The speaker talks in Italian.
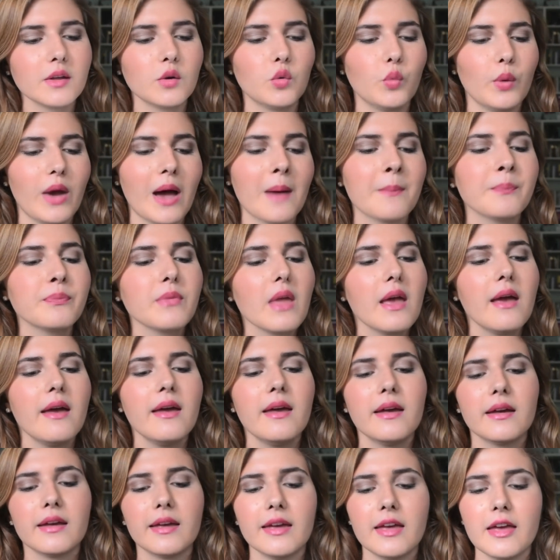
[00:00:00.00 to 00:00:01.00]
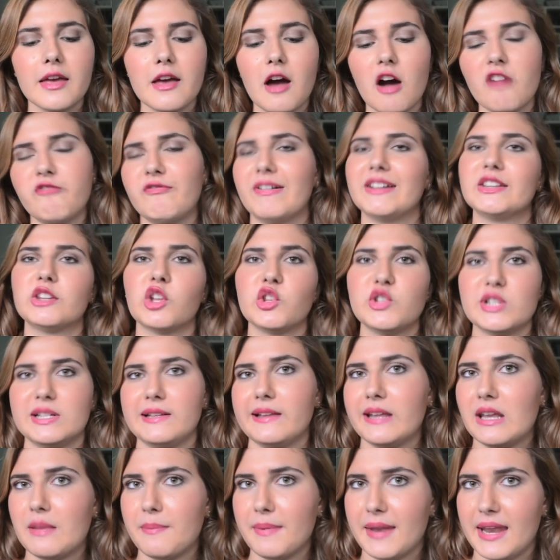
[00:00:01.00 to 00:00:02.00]
qua. E ho fatto già
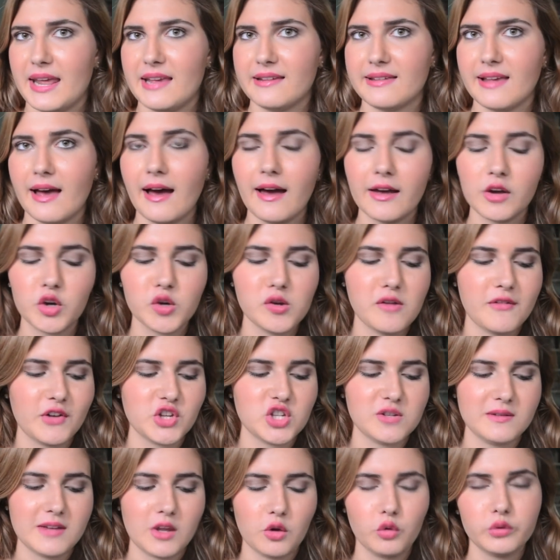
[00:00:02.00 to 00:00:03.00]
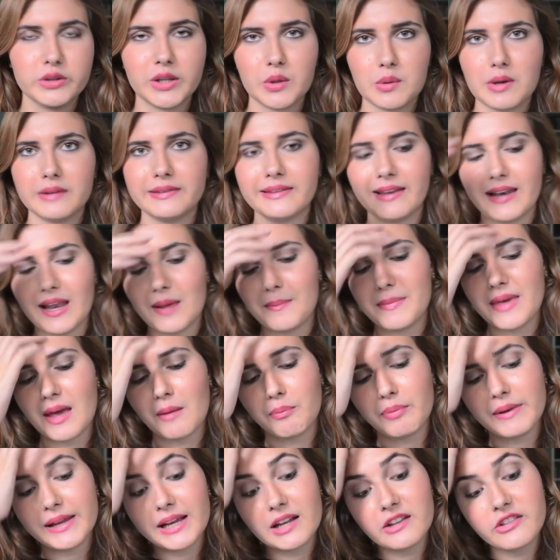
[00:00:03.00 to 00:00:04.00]
la ripresa e qui vi faccio vedere tutte quante le mie
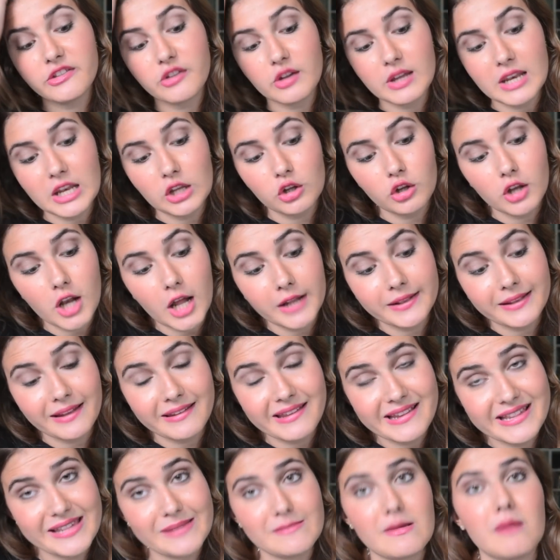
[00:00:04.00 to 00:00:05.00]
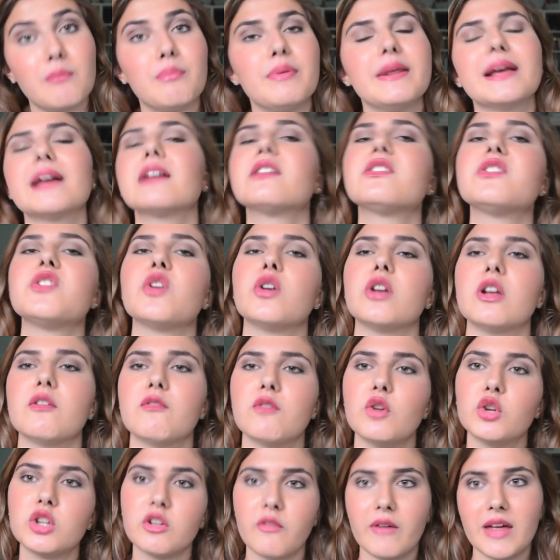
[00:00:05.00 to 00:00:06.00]
applicazioni, non ho tantissime applicazioni, ho
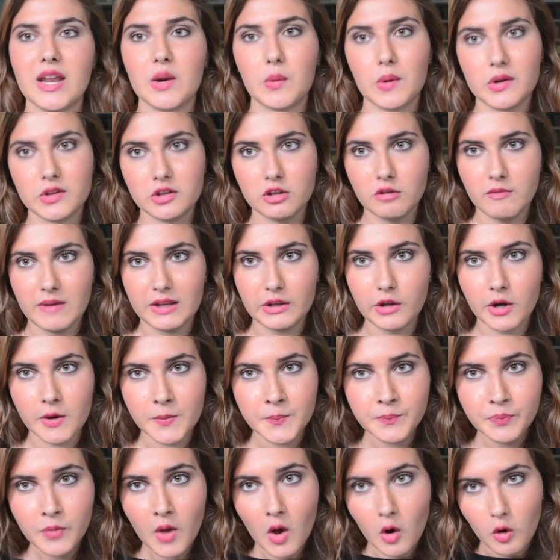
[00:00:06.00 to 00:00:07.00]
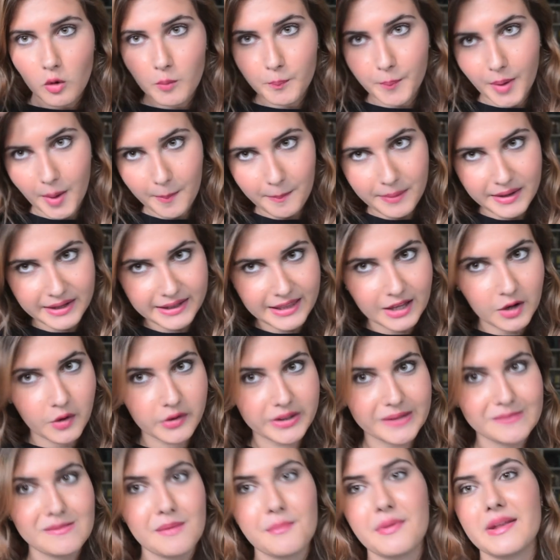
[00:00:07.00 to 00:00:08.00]
voluto fare questo video un po' perché
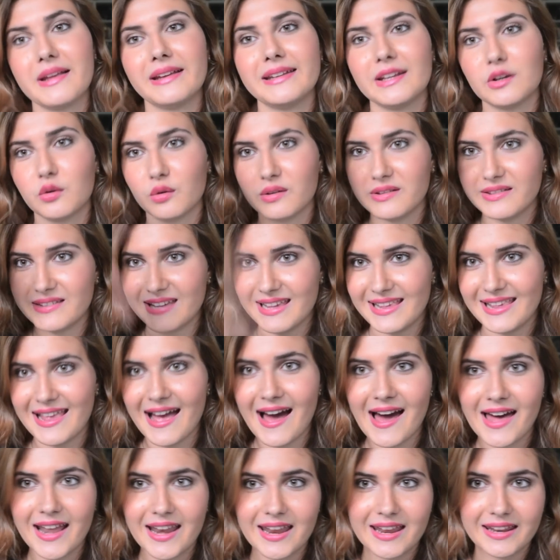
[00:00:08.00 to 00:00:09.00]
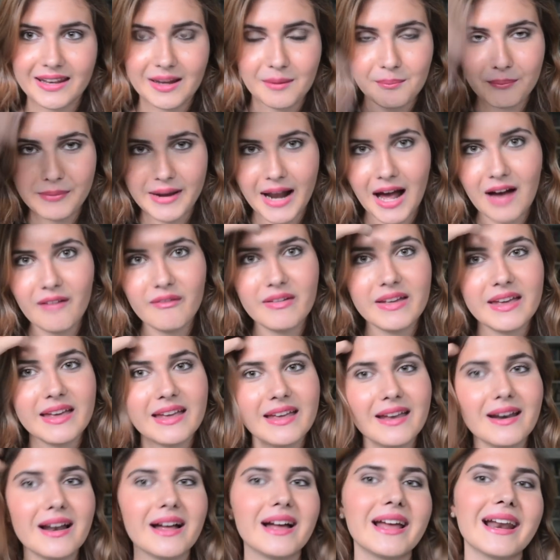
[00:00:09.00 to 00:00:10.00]
così mi potete consigliare da
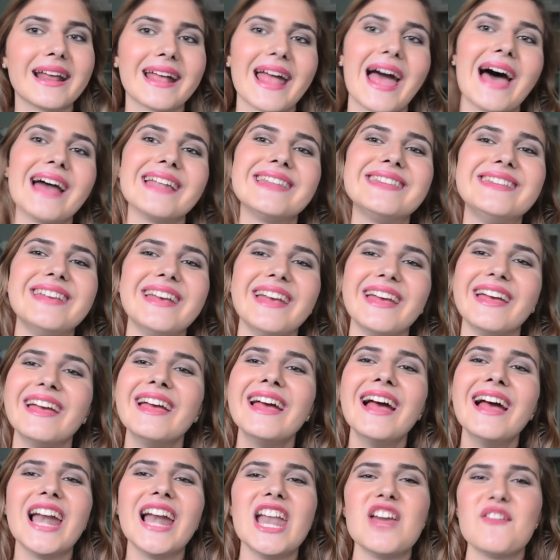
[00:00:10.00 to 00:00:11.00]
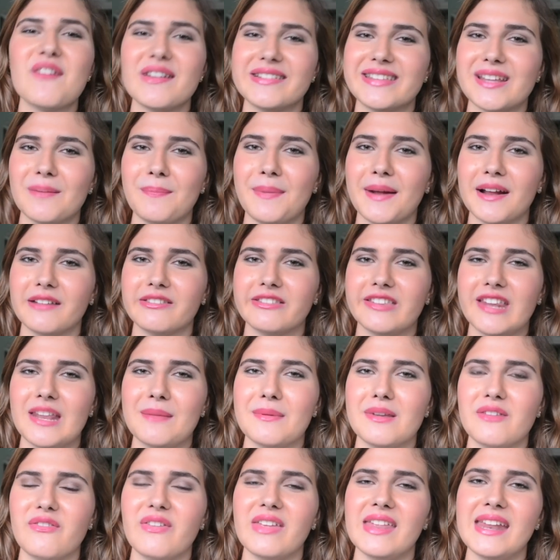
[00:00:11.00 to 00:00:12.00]
brave ragazze le vostre applicazioni
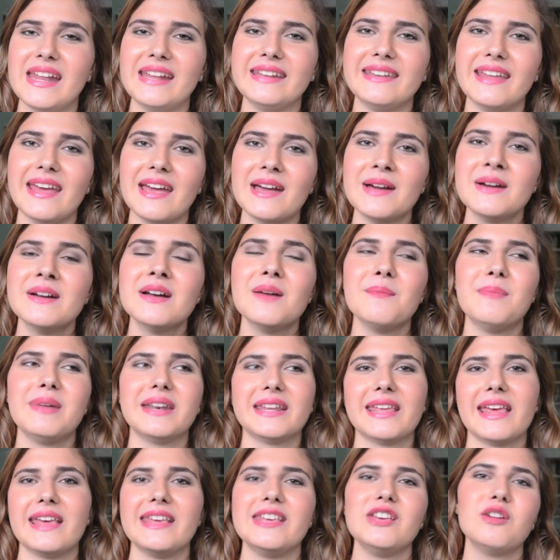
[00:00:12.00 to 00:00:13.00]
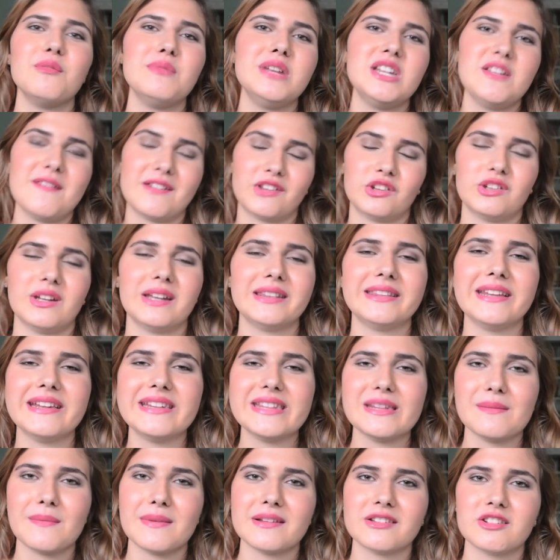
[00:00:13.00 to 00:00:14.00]
preferite, perché io mi diverto
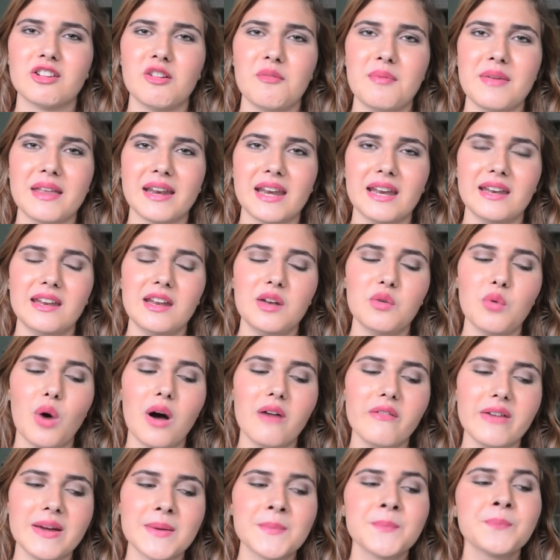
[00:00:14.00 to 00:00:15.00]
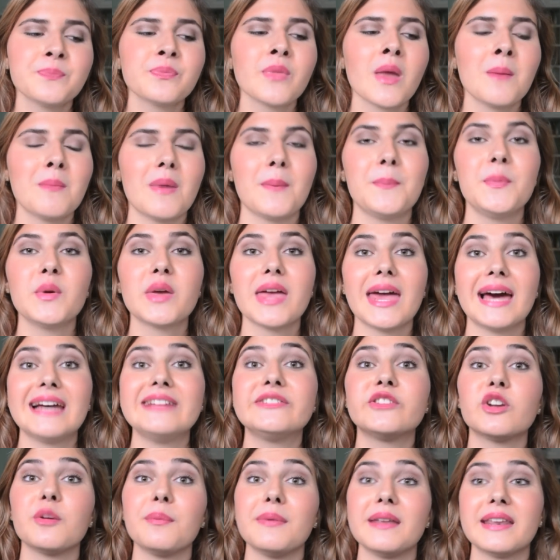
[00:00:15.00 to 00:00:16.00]
tantissimo a scoprirne di nuove, ma più che
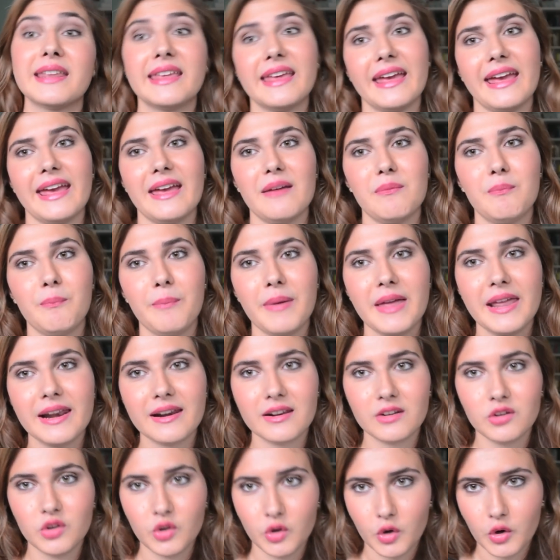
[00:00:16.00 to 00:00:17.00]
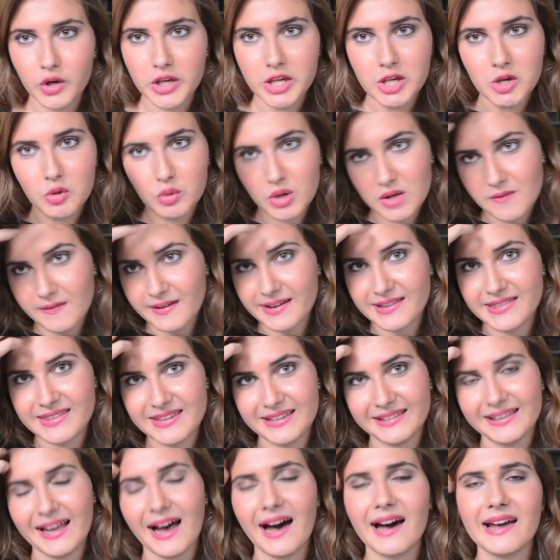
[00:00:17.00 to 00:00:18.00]
altro perché per noi
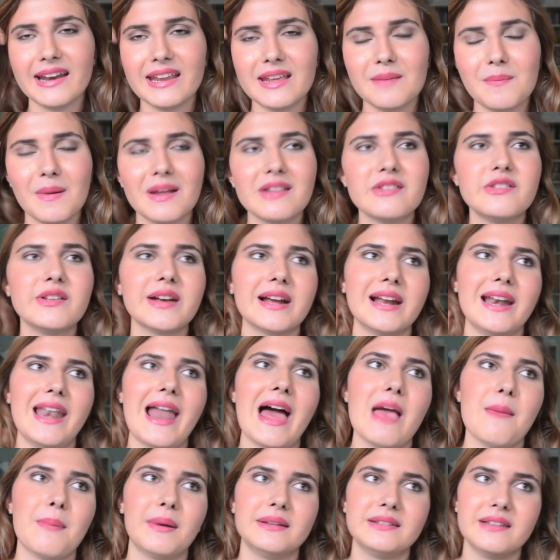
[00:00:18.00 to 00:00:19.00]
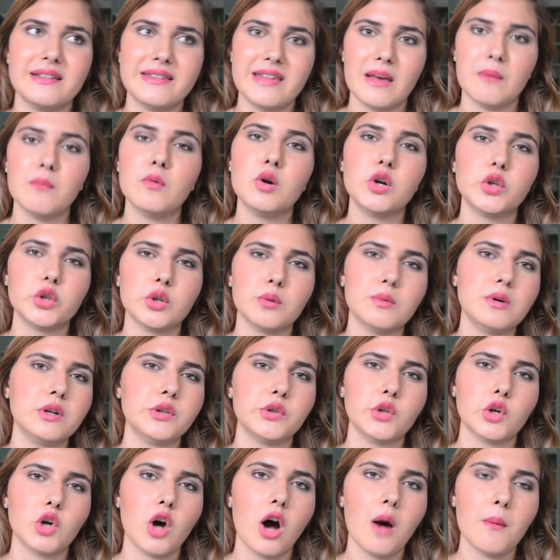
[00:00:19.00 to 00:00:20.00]
universitari penso che l'iPad sia molto
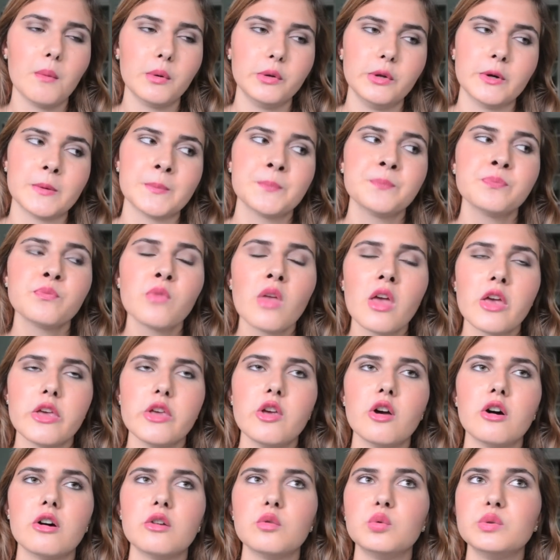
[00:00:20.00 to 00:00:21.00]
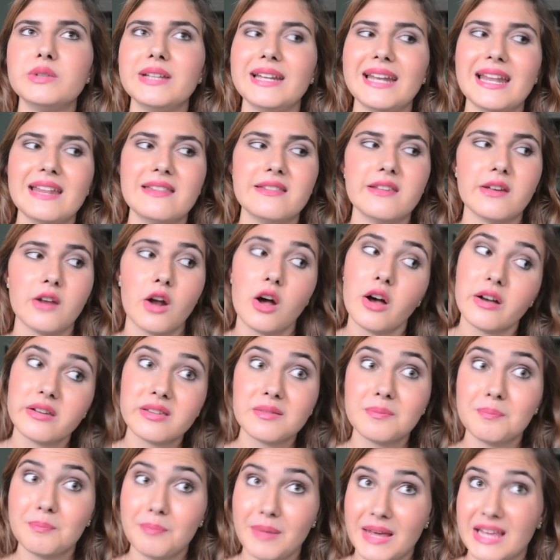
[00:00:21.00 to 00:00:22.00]
molto comodo. Io utilizzerò
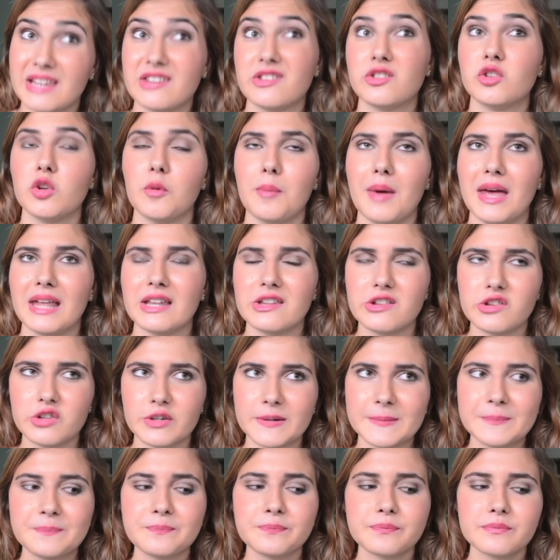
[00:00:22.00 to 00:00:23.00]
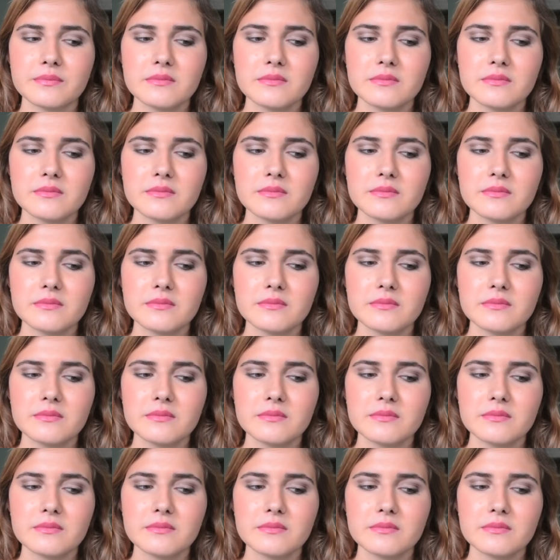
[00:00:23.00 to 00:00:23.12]
spesso, penso,